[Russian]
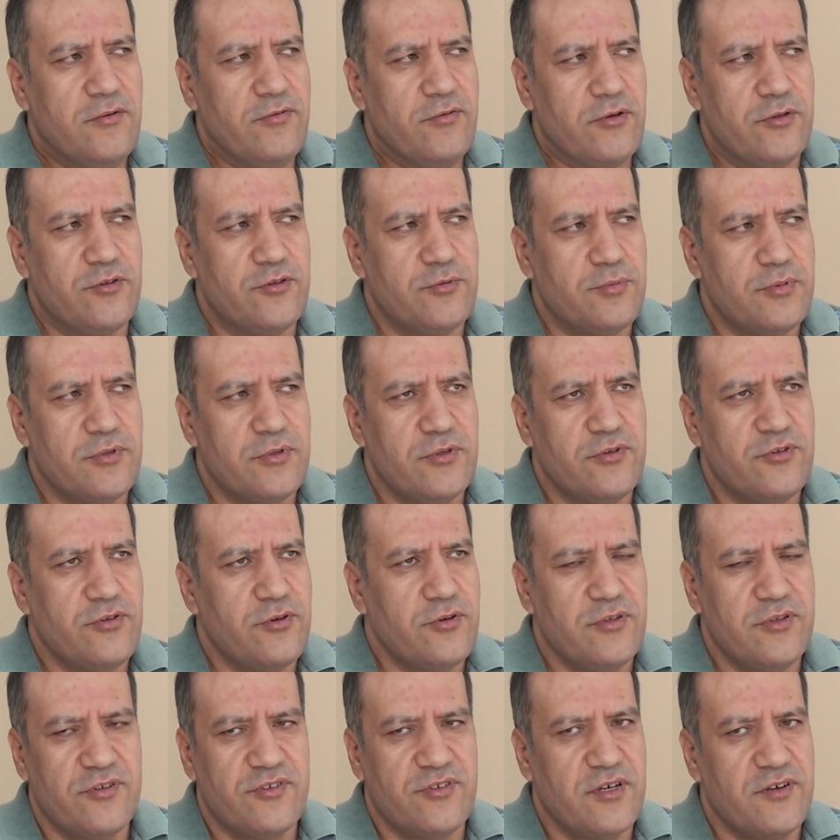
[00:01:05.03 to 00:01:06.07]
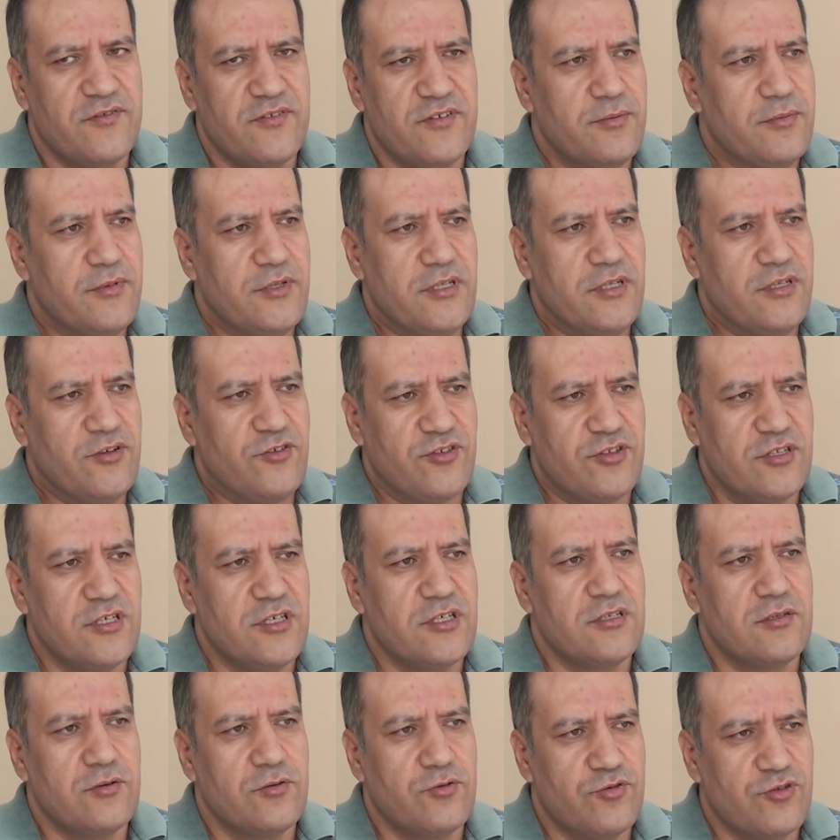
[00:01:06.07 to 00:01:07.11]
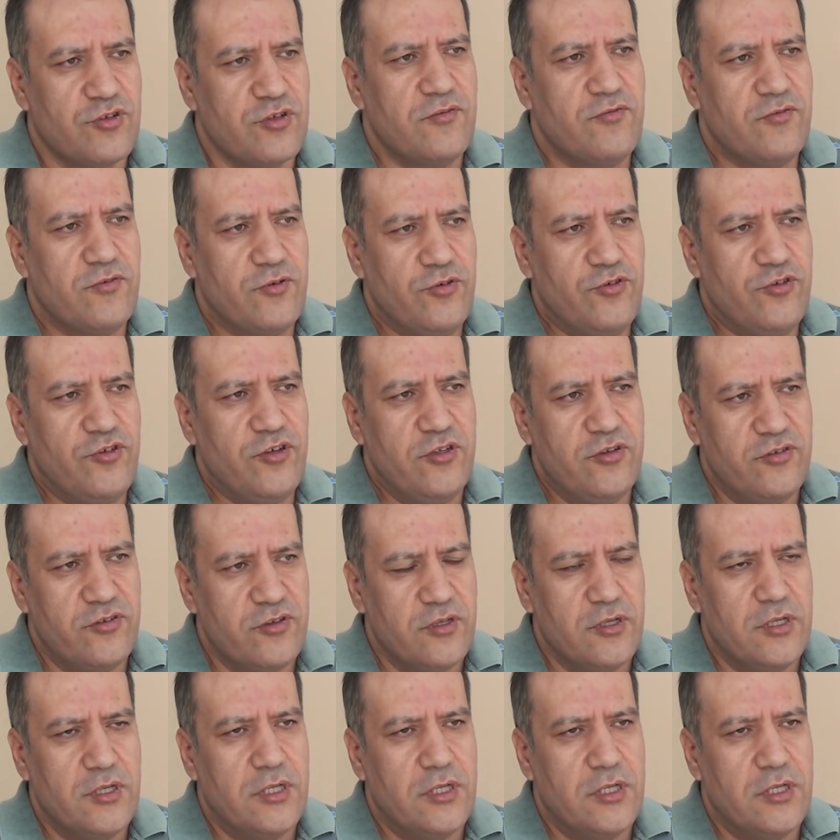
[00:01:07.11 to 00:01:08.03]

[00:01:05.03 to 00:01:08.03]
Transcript: вроде бы сегодня-завтра мы должны это уже вручить.